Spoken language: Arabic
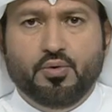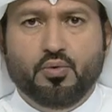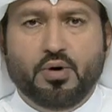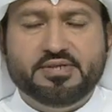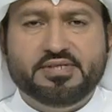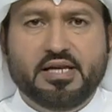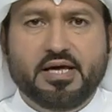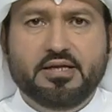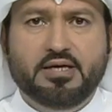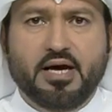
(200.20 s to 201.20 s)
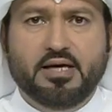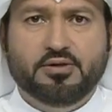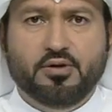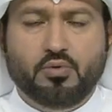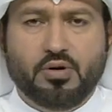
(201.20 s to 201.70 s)
وأرسلها آه، لي
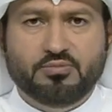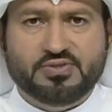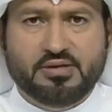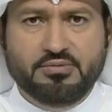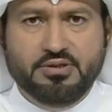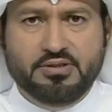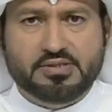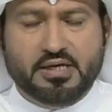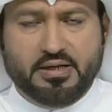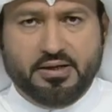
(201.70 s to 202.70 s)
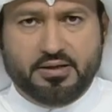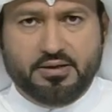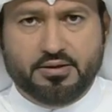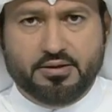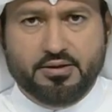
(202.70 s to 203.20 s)
أحد الأخوة المستمعين جزاه الله
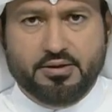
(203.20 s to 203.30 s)
خير